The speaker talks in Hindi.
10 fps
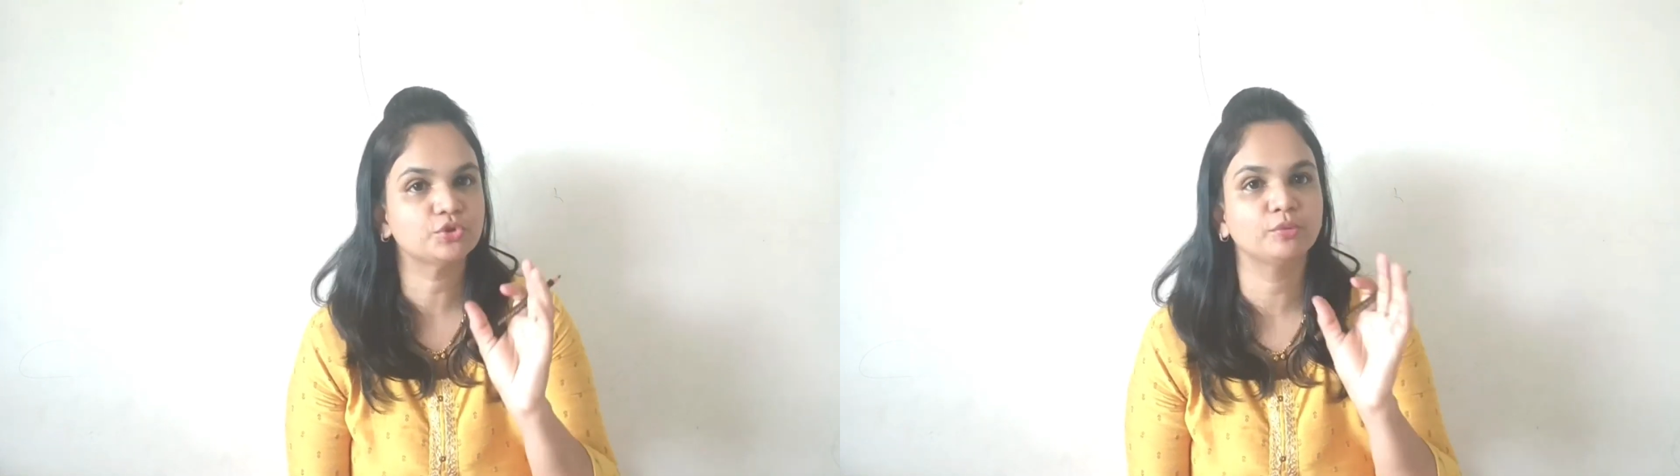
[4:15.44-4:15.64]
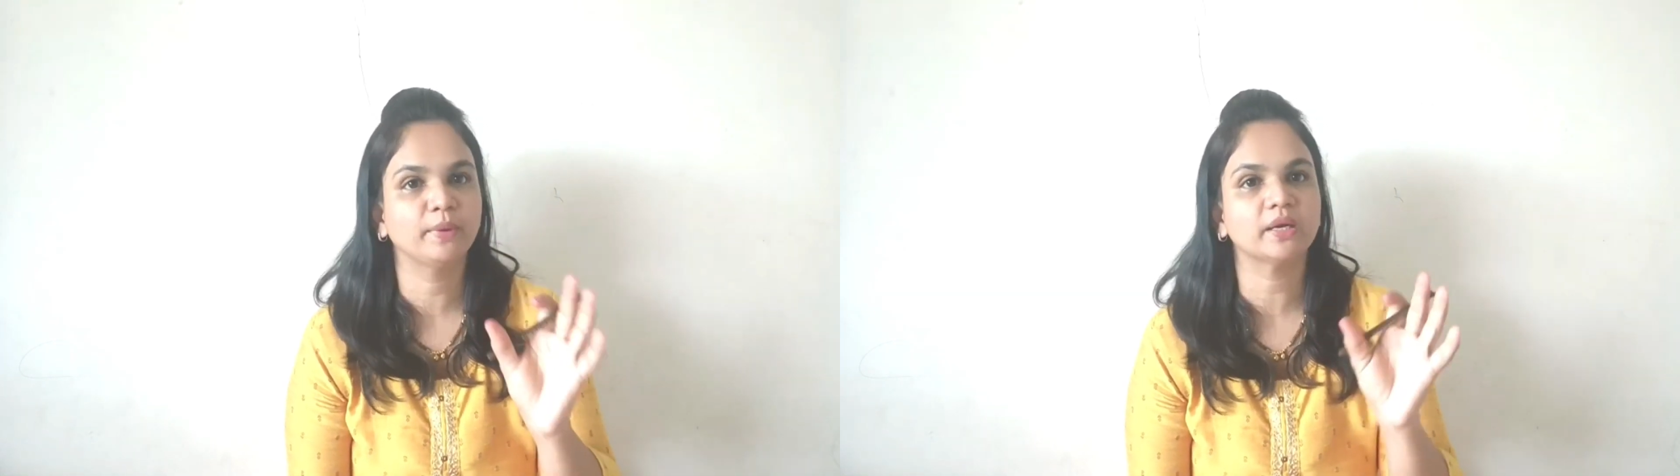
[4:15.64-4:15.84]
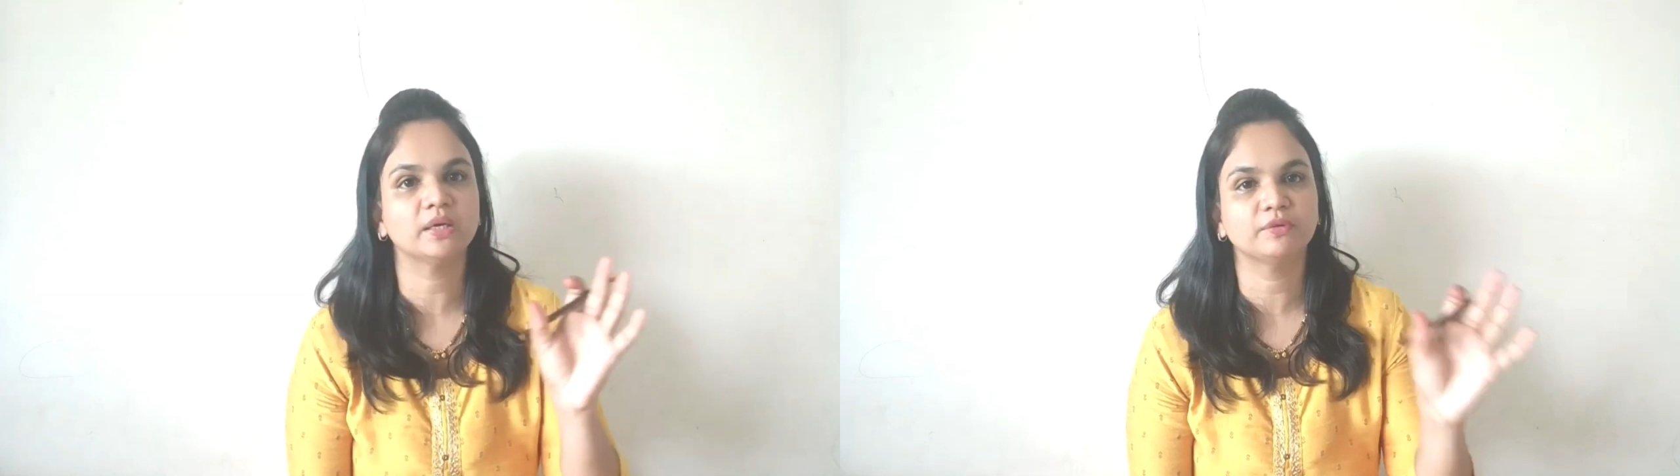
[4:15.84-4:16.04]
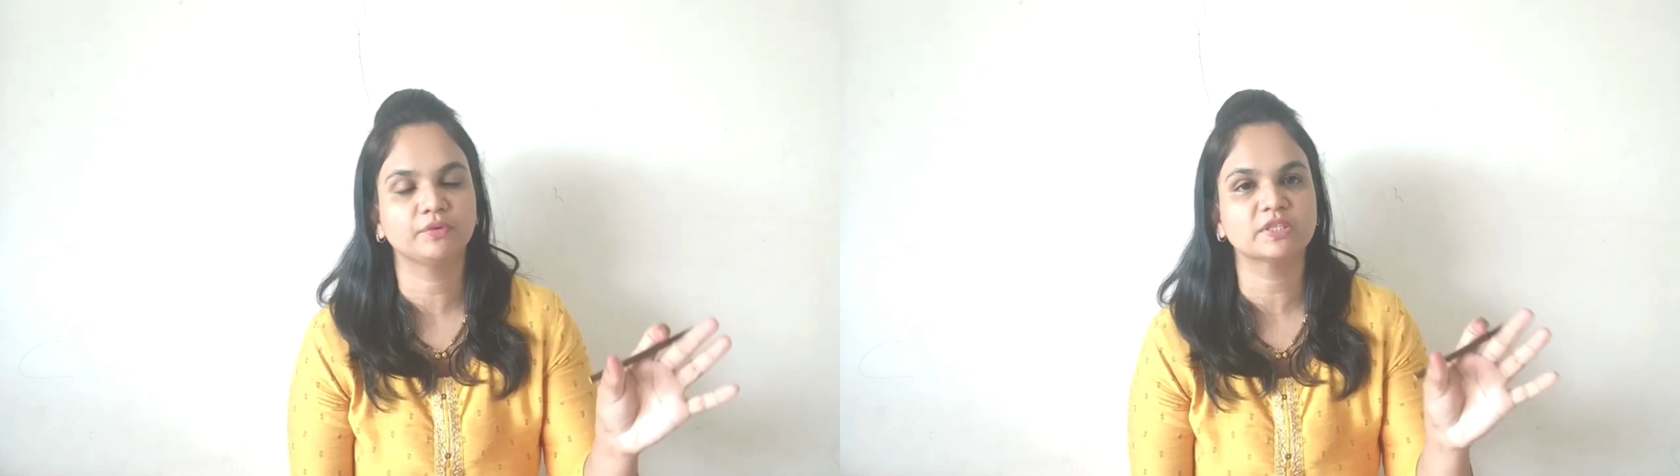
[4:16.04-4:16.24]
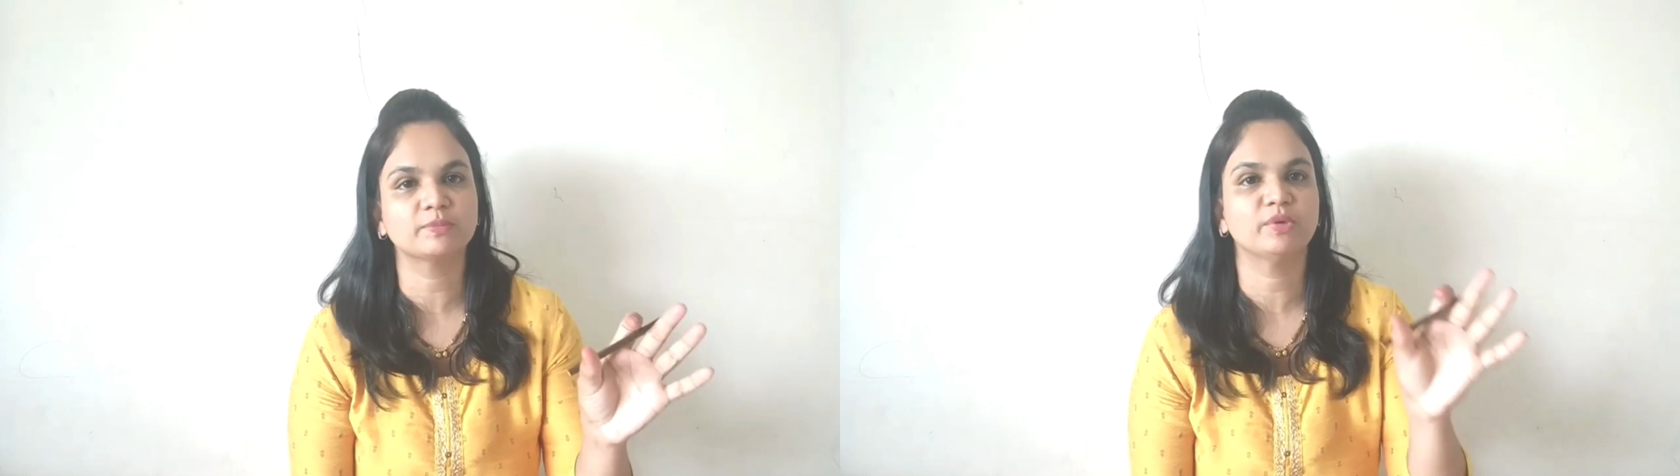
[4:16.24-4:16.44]
यू शुड मेक अ
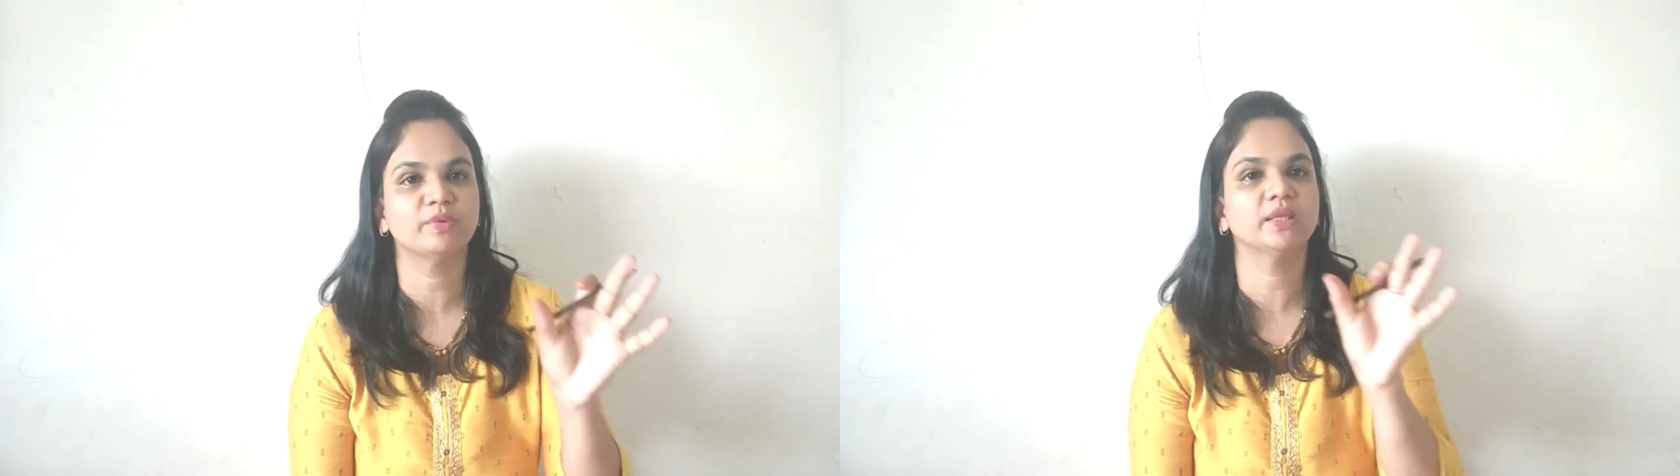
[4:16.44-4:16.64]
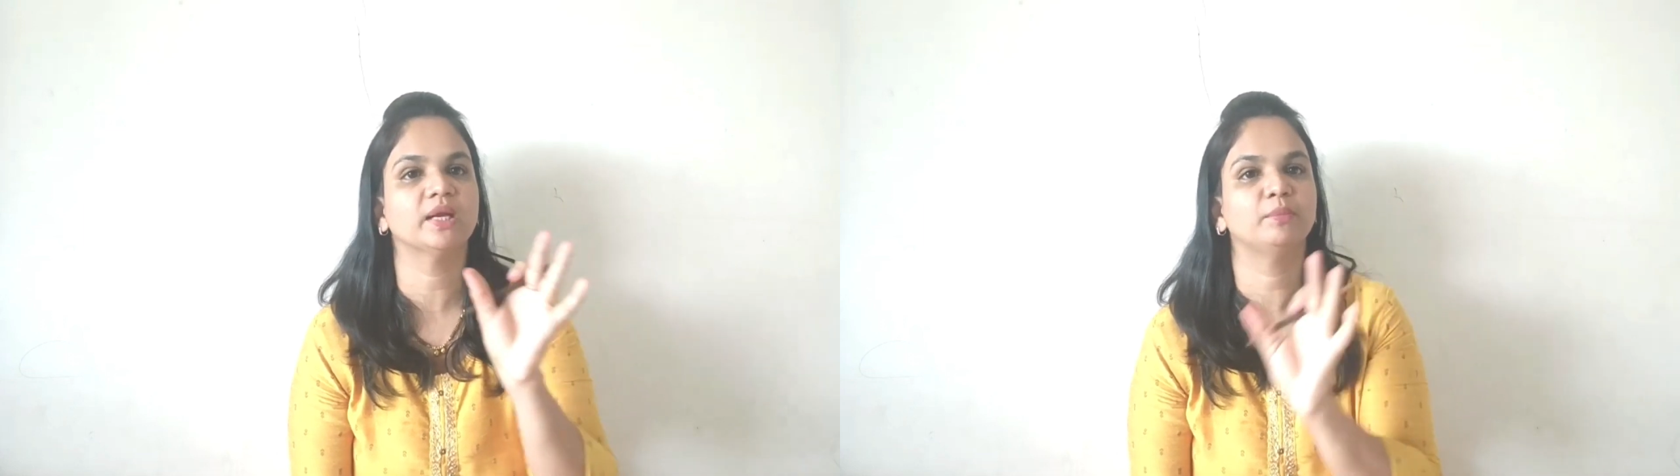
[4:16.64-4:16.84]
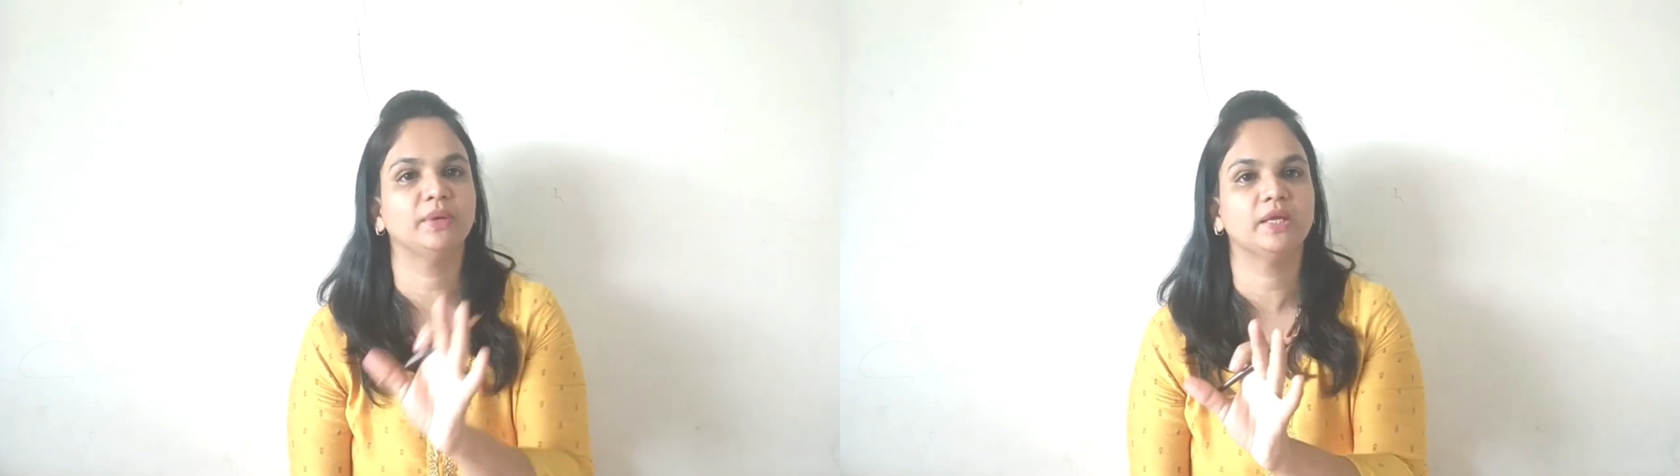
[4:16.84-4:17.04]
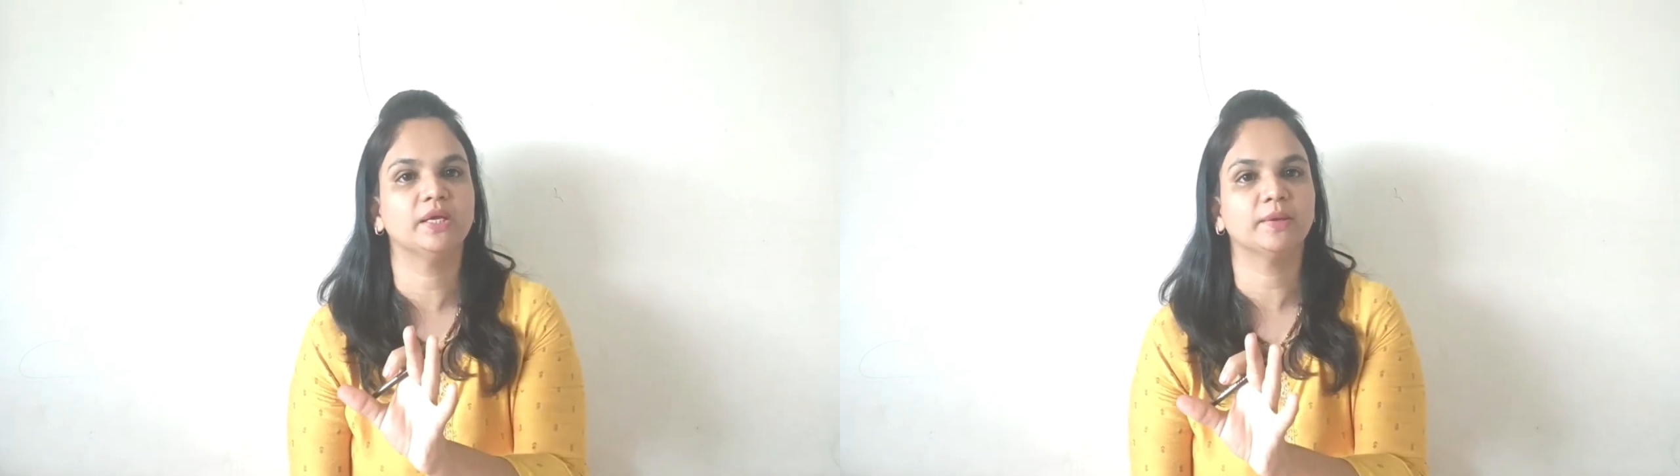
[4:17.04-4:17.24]
डिफरेंस बिटवीन दैट बी